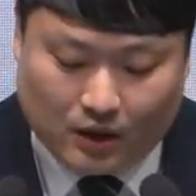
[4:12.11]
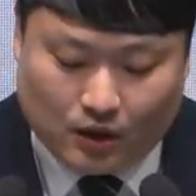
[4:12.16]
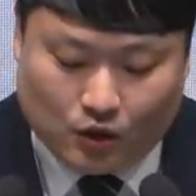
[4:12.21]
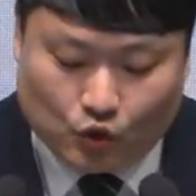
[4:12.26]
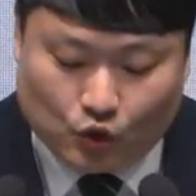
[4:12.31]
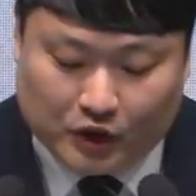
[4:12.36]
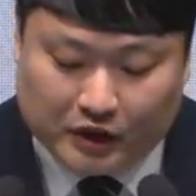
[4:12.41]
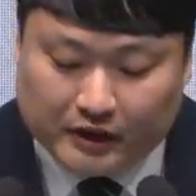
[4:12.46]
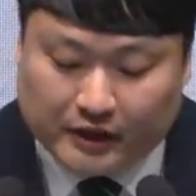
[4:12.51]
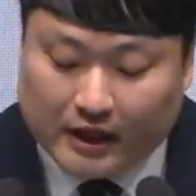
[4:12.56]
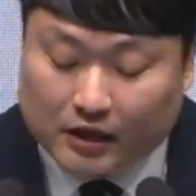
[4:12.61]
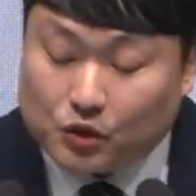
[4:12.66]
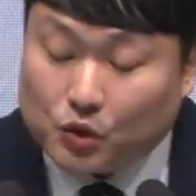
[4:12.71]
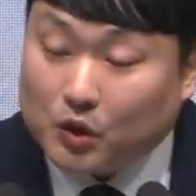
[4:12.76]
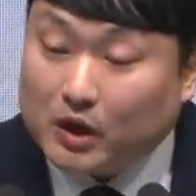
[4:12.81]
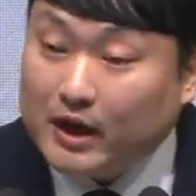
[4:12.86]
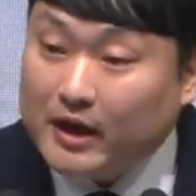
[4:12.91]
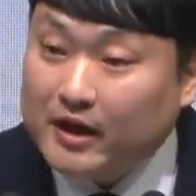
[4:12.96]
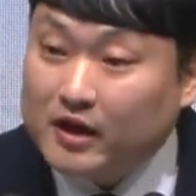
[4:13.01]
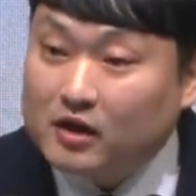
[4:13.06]
우리는
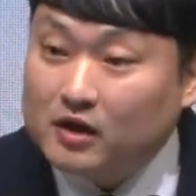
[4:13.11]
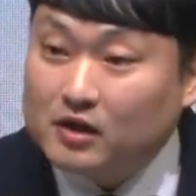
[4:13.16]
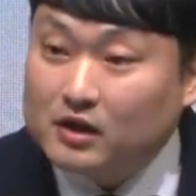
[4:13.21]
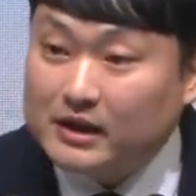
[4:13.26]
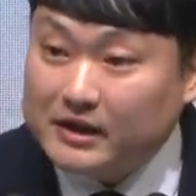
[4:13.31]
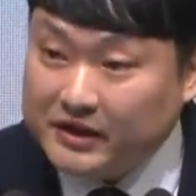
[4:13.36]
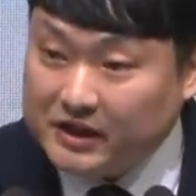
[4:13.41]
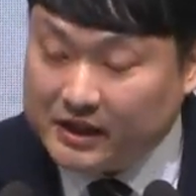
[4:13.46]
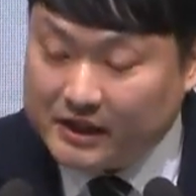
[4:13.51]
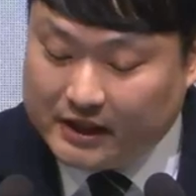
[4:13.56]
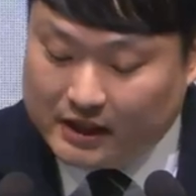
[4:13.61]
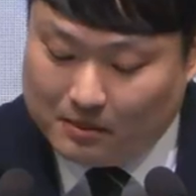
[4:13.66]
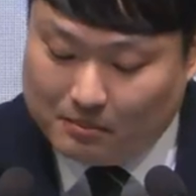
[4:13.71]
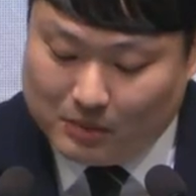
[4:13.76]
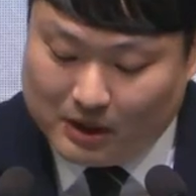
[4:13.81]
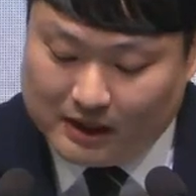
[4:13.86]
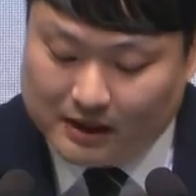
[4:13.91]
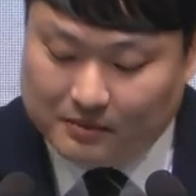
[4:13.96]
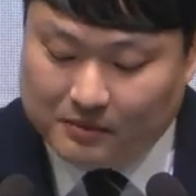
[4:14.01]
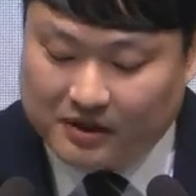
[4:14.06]
계속하여 끈질긴
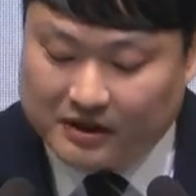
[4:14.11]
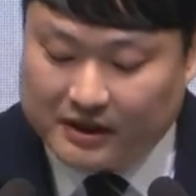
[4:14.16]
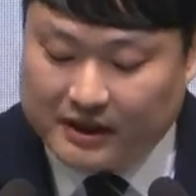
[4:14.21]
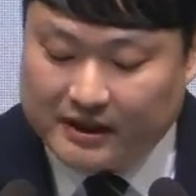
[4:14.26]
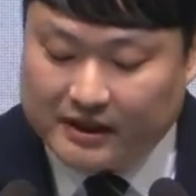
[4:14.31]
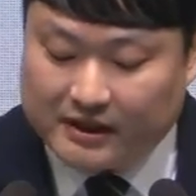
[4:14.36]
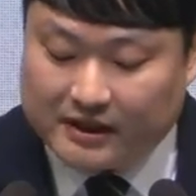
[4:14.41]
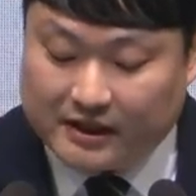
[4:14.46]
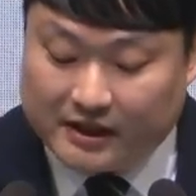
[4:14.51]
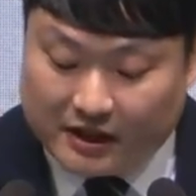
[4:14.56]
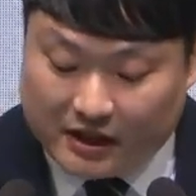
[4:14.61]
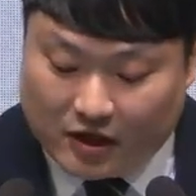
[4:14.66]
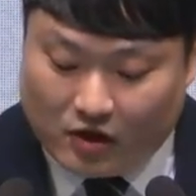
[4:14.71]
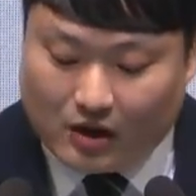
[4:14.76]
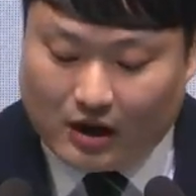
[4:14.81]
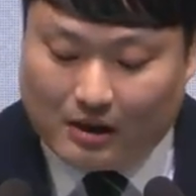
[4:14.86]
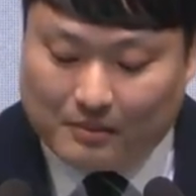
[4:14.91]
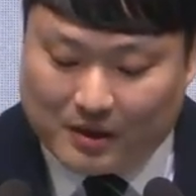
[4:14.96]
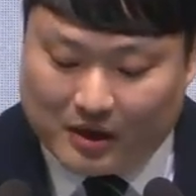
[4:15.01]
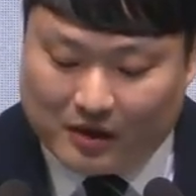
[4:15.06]
믿음 시리즈를
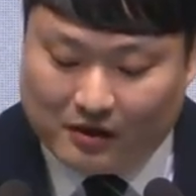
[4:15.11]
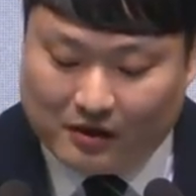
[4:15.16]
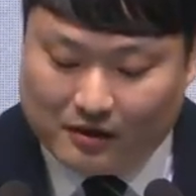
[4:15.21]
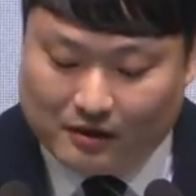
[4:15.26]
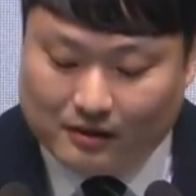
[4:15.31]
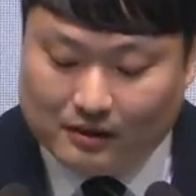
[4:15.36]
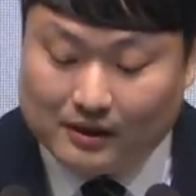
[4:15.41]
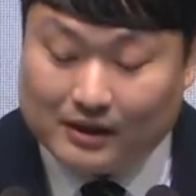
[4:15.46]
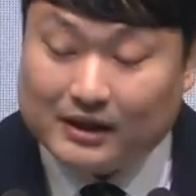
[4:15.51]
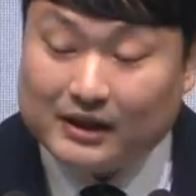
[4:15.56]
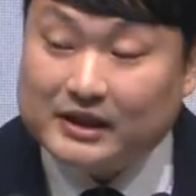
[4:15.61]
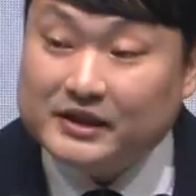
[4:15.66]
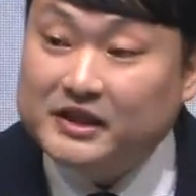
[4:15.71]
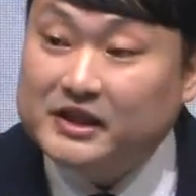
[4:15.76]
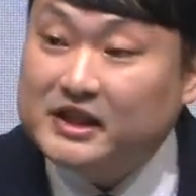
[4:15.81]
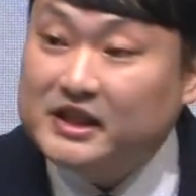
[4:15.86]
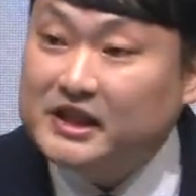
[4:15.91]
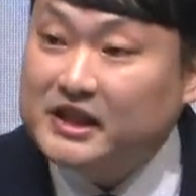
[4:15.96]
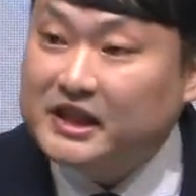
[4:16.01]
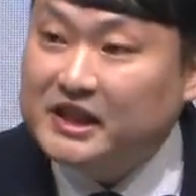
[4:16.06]
이어가며
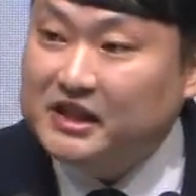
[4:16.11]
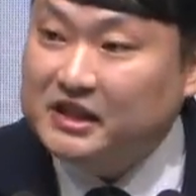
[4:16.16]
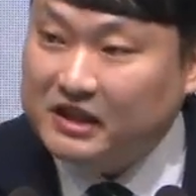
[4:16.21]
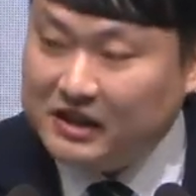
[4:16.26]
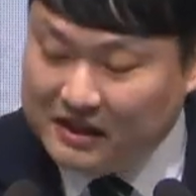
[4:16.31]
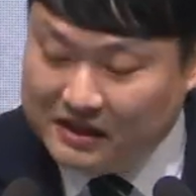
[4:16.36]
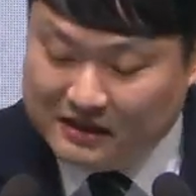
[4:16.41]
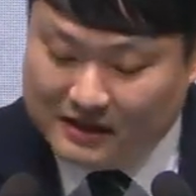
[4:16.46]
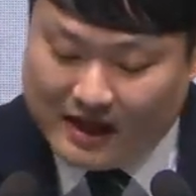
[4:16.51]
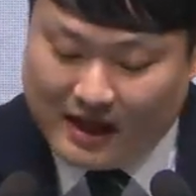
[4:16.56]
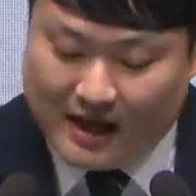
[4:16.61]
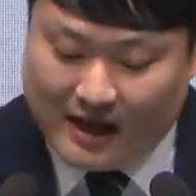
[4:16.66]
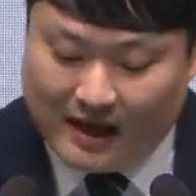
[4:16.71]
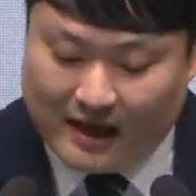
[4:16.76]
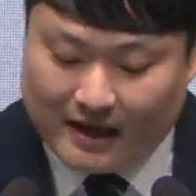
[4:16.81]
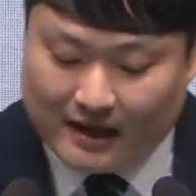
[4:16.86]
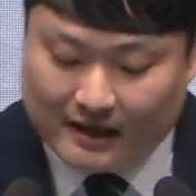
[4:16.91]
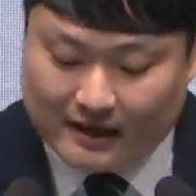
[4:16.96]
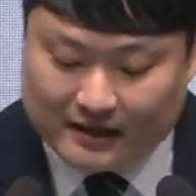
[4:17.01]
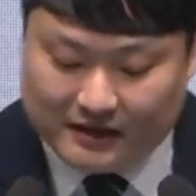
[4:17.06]
끈질긴
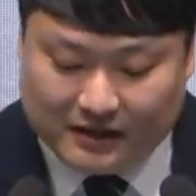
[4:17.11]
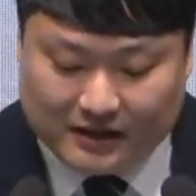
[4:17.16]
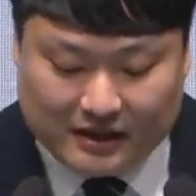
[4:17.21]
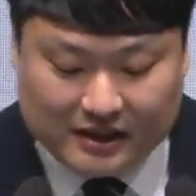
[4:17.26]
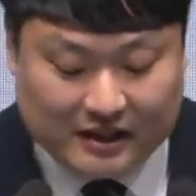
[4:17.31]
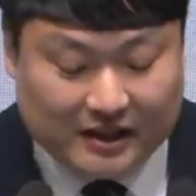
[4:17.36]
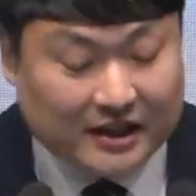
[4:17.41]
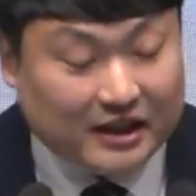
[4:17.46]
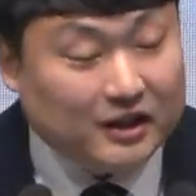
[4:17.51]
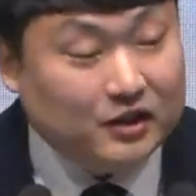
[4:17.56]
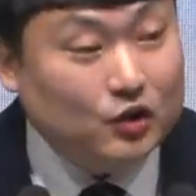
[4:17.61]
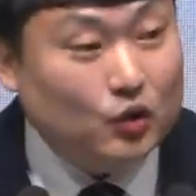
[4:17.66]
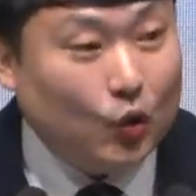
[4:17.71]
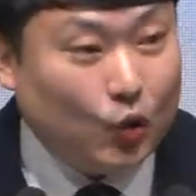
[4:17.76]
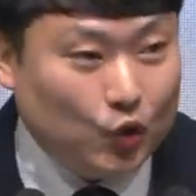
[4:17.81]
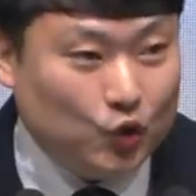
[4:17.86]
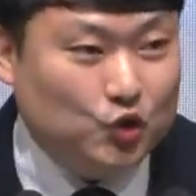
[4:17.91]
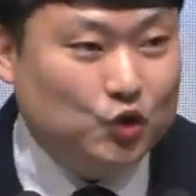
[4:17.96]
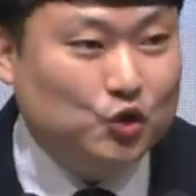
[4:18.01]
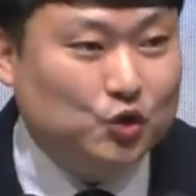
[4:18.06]
인내, 끈질긴
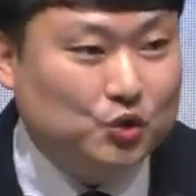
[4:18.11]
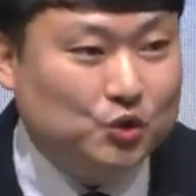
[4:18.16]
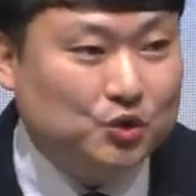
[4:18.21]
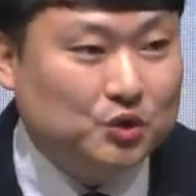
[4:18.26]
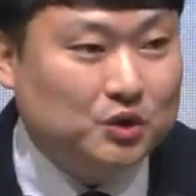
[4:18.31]
온유,